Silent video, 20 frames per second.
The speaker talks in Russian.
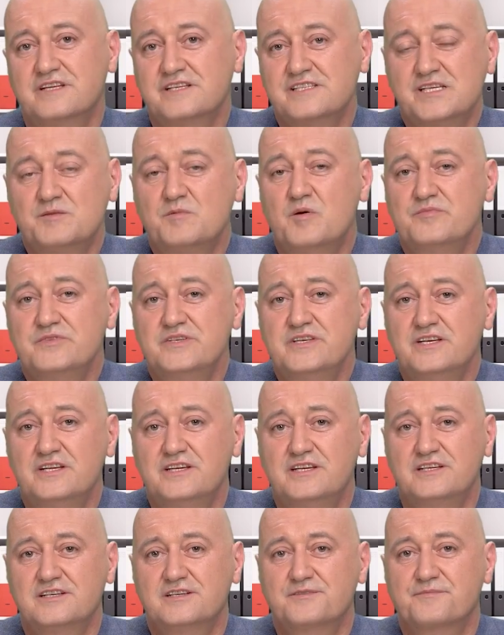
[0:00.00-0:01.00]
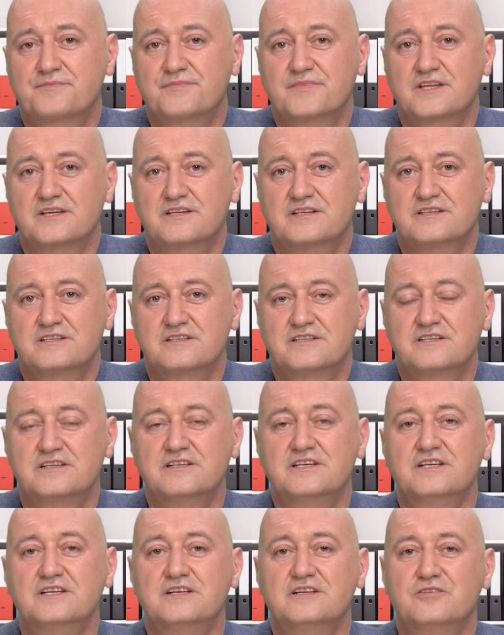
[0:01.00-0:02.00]
На самом деле э,
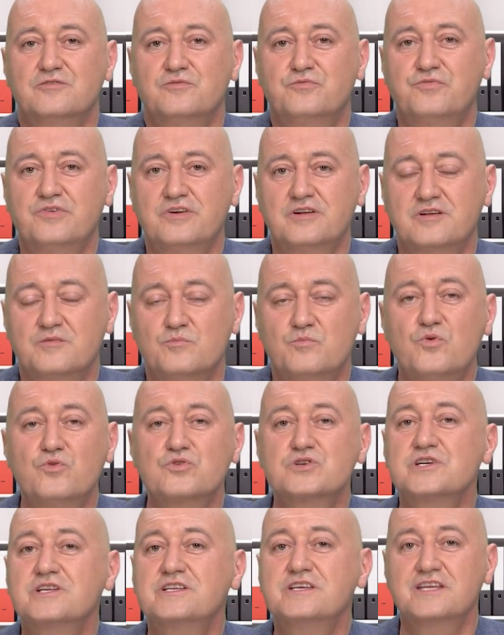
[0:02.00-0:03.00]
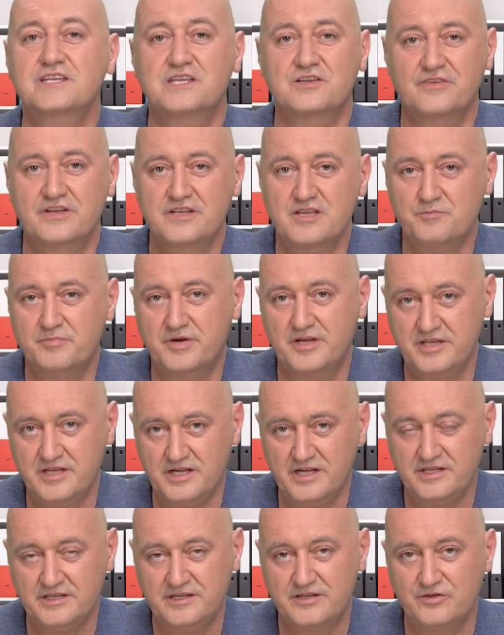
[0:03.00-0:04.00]
вы можете этого не
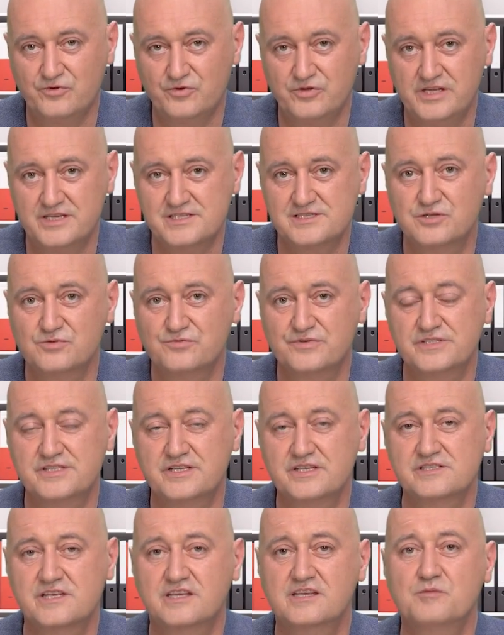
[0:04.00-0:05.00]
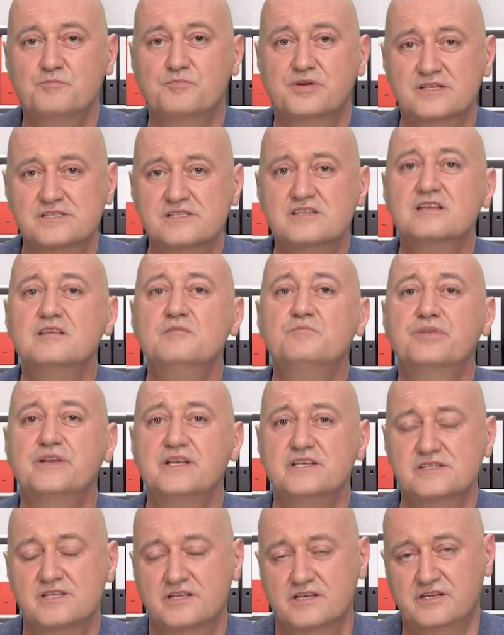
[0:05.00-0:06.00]
понять, но если у вас есть такие простые
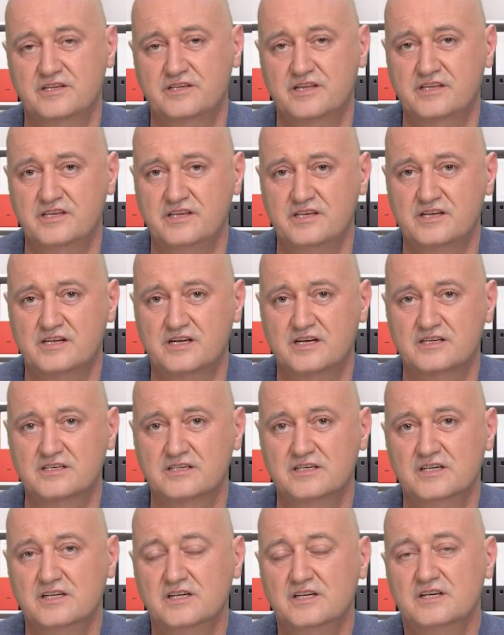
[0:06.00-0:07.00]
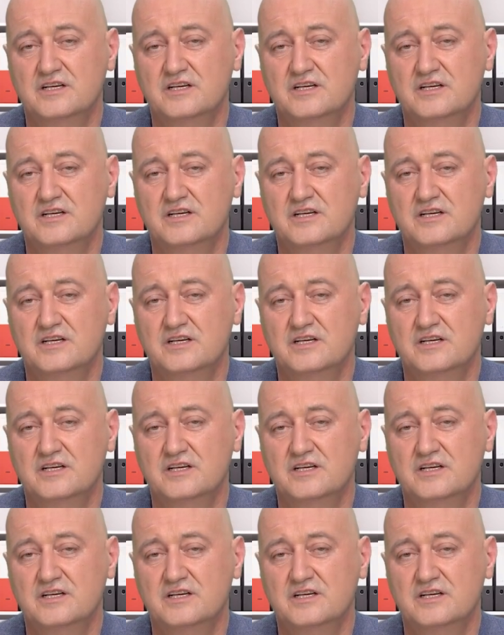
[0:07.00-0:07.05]
признаки, такие как